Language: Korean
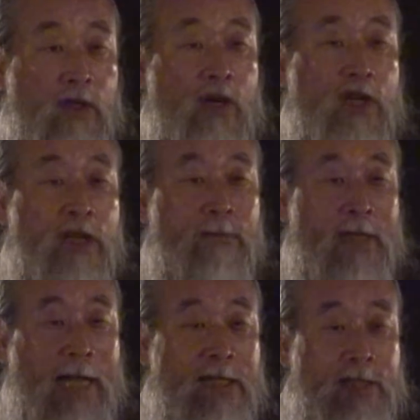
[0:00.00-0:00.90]
그
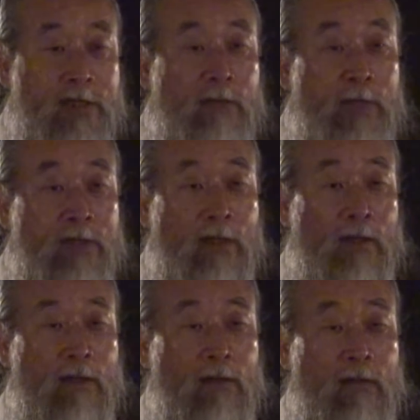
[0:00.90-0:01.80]
힘을 같이 쓰면서
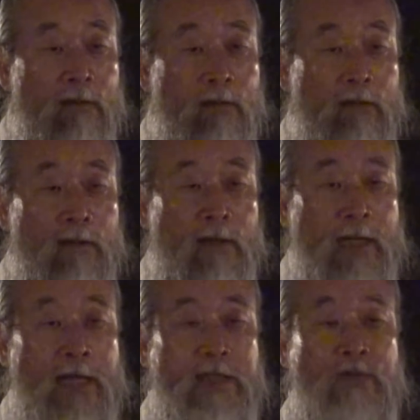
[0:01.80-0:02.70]

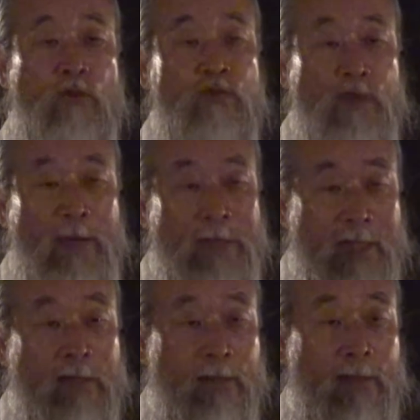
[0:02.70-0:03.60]
같이
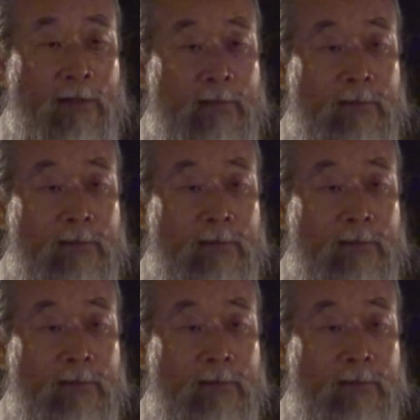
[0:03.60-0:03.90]
존중하면서 하는 거라.